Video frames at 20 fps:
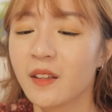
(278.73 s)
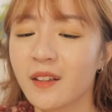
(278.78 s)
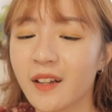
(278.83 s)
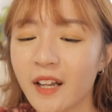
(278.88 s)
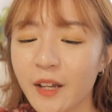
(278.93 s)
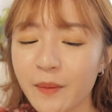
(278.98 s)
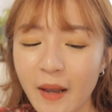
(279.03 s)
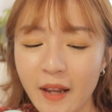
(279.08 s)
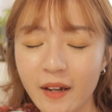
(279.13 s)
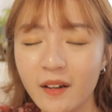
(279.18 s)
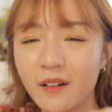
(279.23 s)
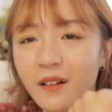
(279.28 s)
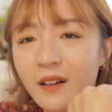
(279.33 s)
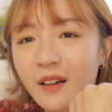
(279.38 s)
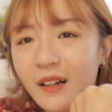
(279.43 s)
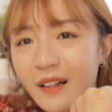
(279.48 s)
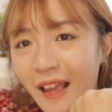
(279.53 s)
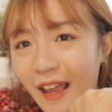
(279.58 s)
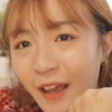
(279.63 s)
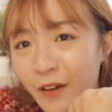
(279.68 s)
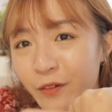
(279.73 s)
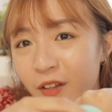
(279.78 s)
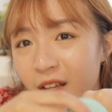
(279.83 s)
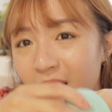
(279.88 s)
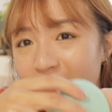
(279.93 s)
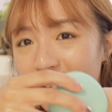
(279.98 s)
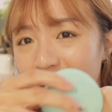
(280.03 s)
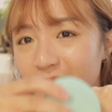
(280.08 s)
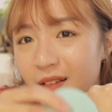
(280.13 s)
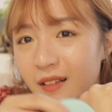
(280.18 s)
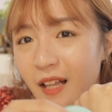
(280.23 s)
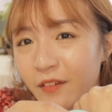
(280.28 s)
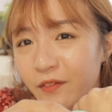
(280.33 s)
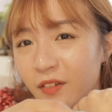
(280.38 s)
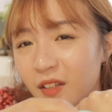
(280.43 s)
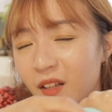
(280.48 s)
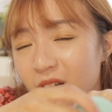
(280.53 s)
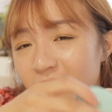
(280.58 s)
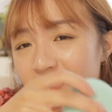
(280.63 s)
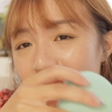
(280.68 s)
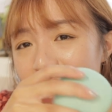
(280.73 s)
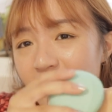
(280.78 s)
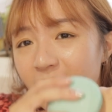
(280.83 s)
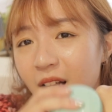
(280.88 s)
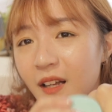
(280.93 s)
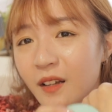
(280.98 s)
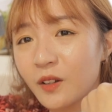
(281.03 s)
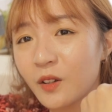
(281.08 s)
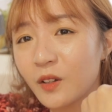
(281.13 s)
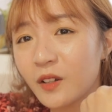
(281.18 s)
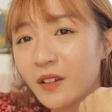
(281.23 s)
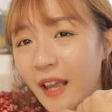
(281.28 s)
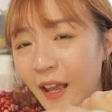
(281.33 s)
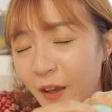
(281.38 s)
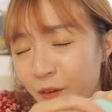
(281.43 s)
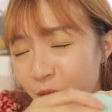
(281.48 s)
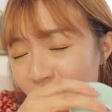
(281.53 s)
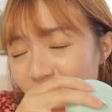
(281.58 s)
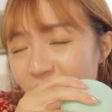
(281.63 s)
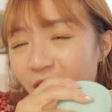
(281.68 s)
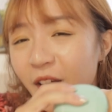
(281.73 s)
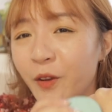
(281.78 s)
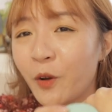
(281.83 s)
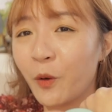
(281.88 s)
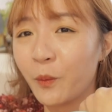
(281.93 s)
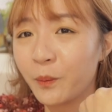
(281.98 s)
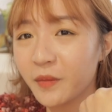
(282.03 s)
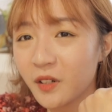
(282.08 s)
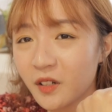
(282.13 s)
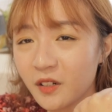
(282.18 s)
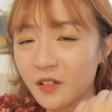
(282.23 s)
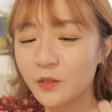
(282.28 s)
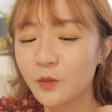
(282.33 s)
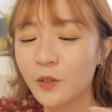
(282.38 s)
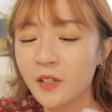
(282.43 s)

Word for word: chứ các bạn đừng có kéo như vậy, tại vì thật sự là kéo như vậy cũng được,